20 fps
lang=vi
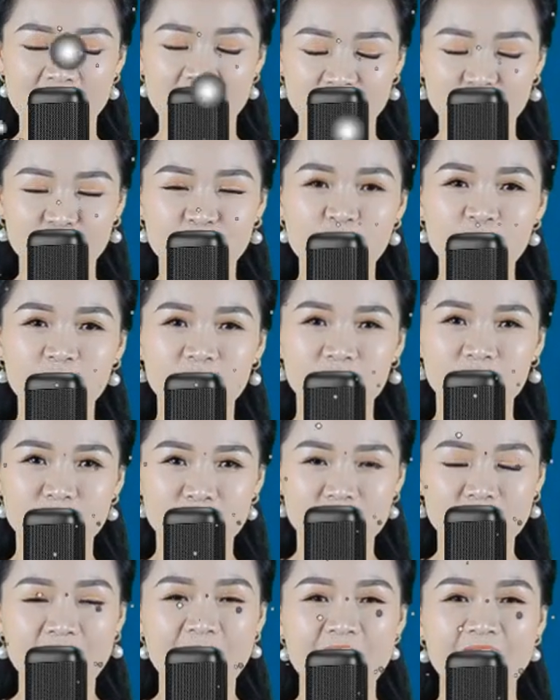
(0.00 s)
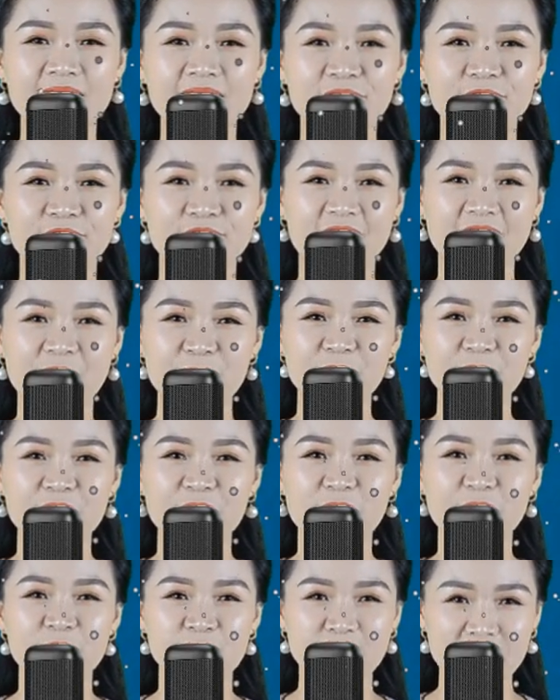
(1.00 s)
trau dồi đạo đức, phẩm hạnh,
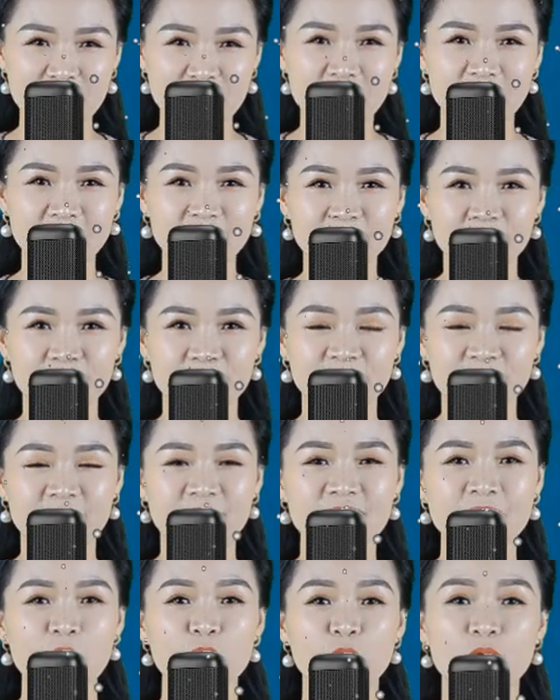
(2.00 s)
làm nhiều việc thiện.